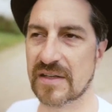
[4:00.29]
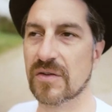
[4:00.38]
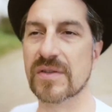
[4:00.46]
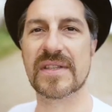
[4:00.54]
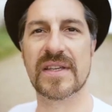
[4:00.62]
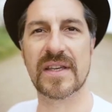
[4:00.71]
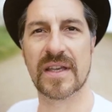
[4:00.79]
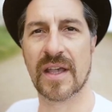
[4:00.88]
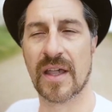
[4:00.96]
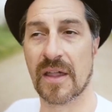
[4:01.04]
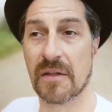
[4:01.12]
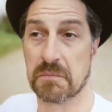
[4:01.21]
quand c'est
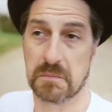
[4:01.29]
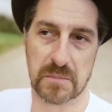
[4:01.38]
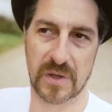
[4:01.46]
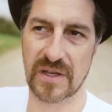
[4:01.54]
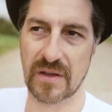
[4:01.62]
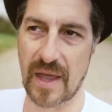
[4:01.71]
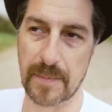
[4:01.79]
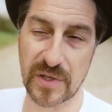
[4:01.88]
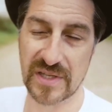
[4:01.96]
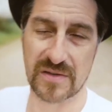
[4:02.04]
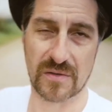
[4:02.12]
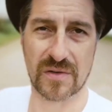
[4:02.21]
à bon
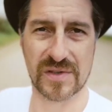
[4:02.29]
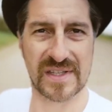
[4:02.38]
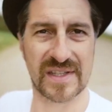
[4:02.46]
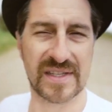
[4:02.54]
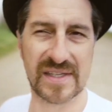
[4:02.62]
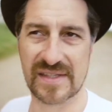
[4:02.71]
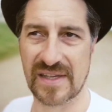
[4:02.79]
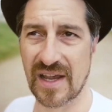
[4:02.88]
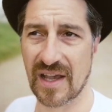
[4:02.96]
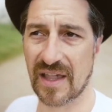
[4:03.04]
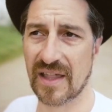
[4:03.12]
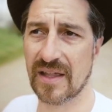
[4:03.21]
escient quand c'est
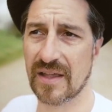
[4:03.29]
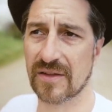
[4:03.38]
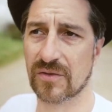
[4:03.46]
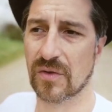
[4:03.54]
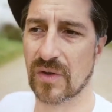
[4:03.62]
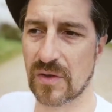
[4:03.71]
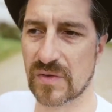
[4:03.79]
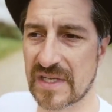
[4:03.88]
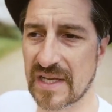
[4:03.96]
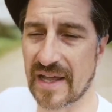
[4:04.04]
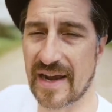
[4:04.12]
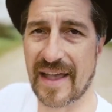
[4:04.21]
nécessaire et de
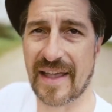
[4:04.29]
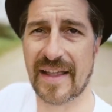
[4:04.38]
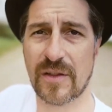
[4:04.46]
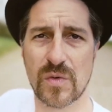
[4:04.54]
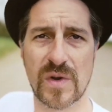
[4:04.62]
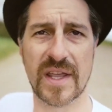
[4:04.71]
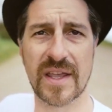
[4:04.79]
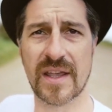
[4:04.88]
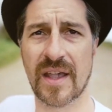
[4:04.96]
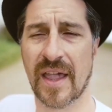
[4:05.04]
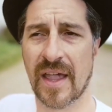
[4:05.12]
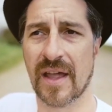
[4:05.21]
réussir à la réguler,